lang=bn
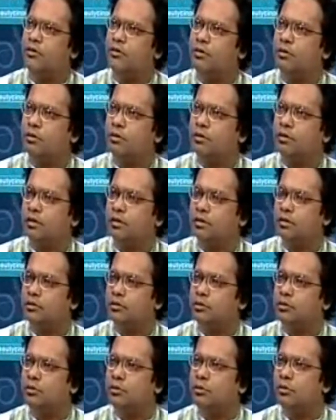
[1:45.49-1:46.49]
যাই হোক
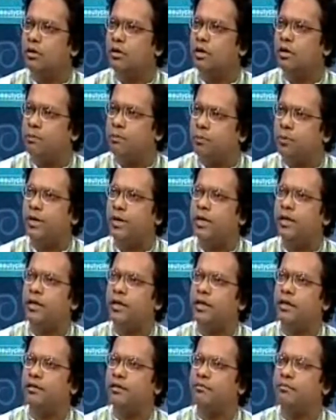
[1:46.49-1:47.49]
শুরু করার
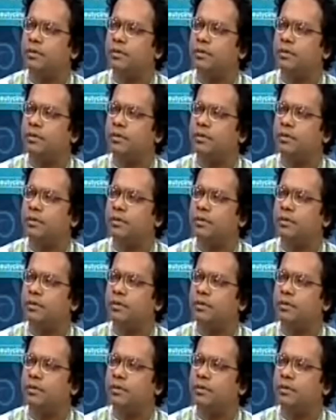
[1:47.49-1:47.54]
পরে